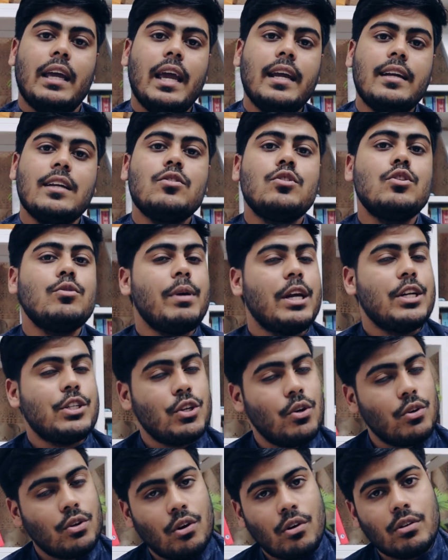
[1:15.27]
এটা যদি তুমি
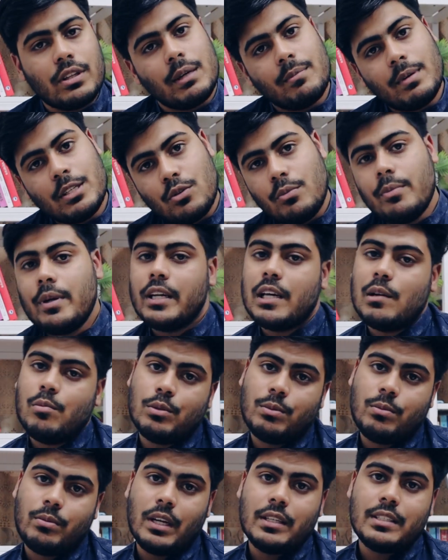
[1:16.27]
এনশিওর করো দেখবে যে তুমি মেডিকেল
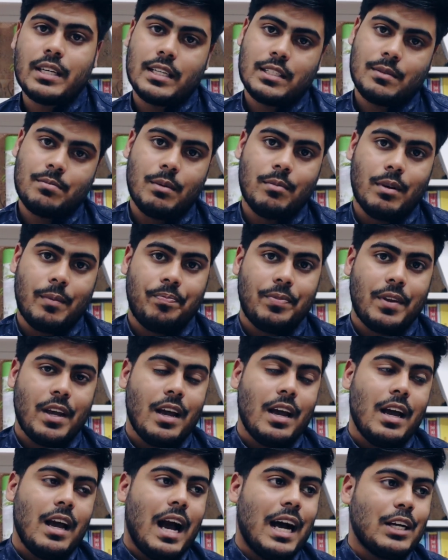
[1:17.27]
ভর্তি পরীক্ষায় চান্স পাবা
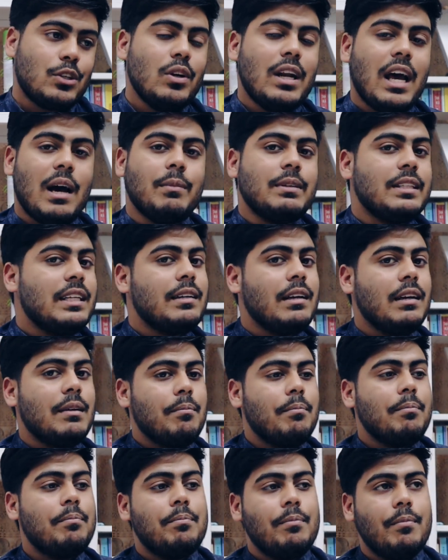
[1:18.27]
আসলে আমাদের
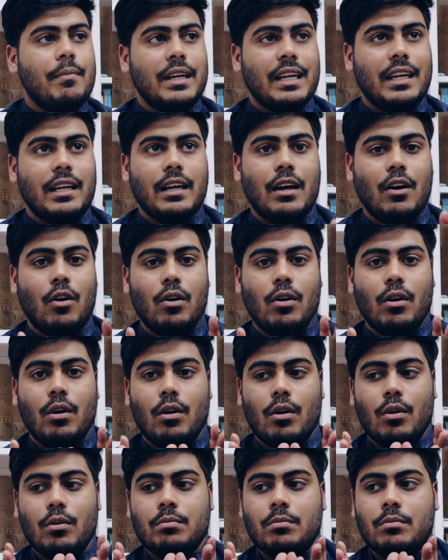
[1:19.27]
মানে
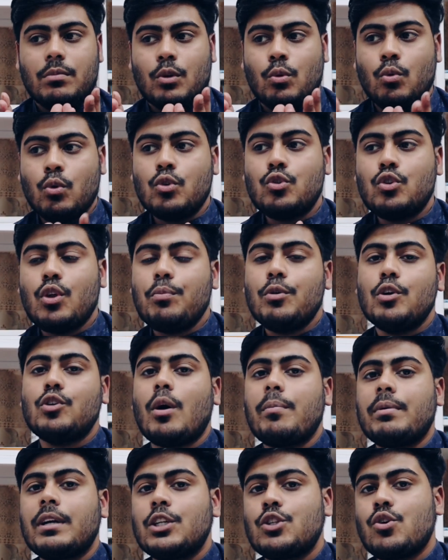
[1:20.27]
গুরুত্বপূর্ণ
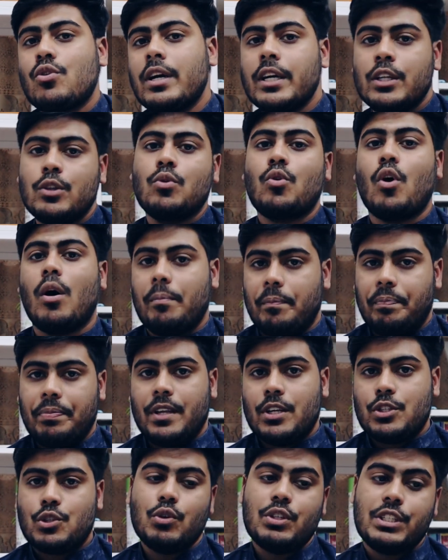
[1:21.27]
টপিকের সংখ্যা কিন্তু কম
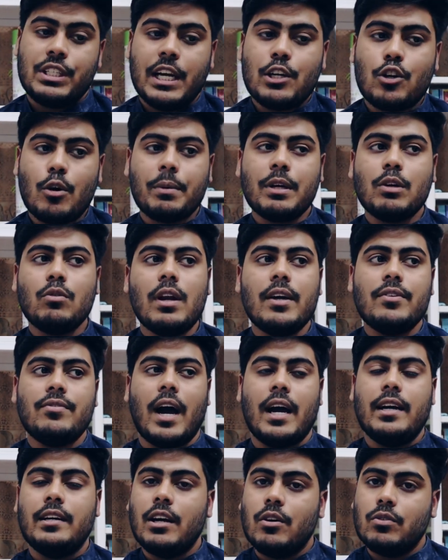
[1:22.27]
সো সেই টপিকগুলো
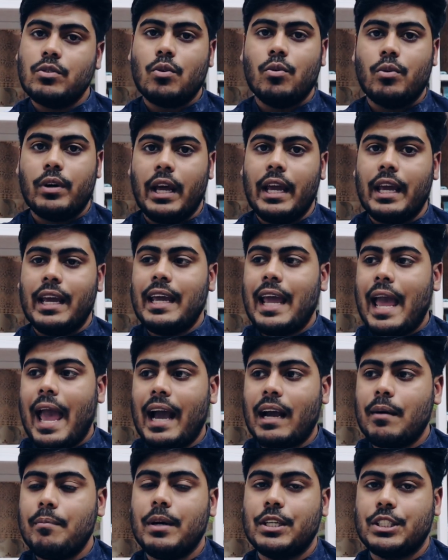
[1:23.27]
ফাইন্ড আউট করে এই
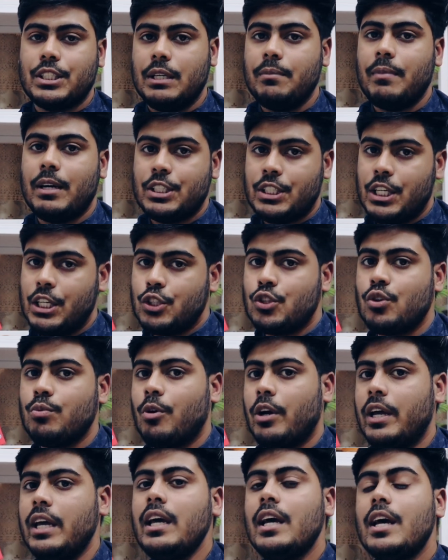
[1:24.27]
এক মাসে বা শেষ
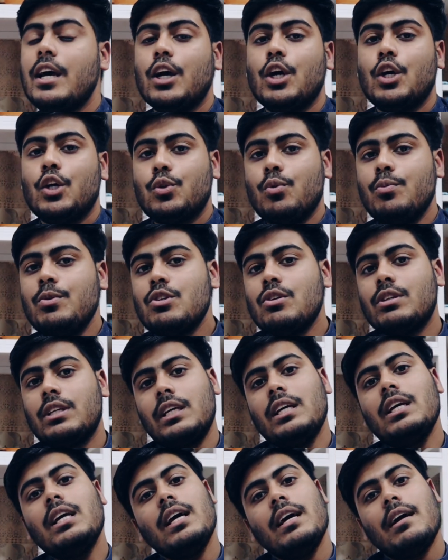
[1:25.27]
সময়ে তুমি যদি
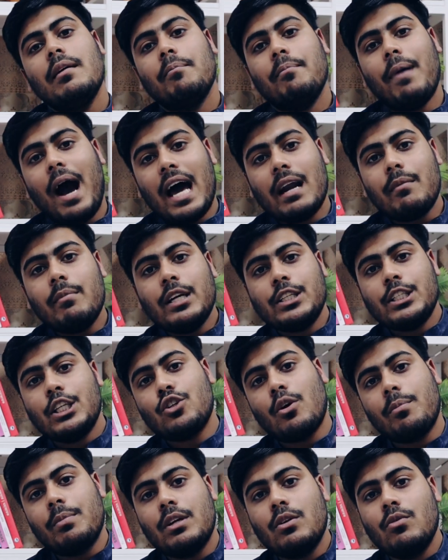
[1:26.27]
বারবার সেই
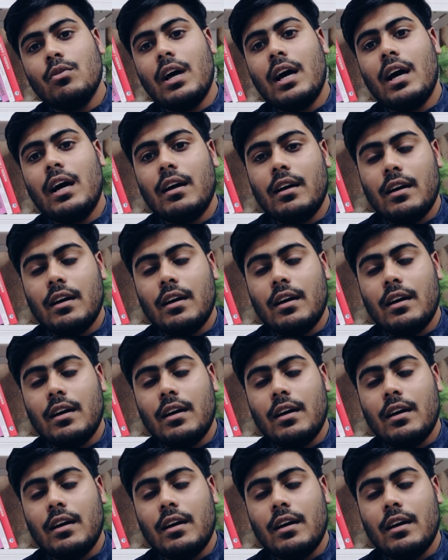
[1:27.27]
টপিকগুলা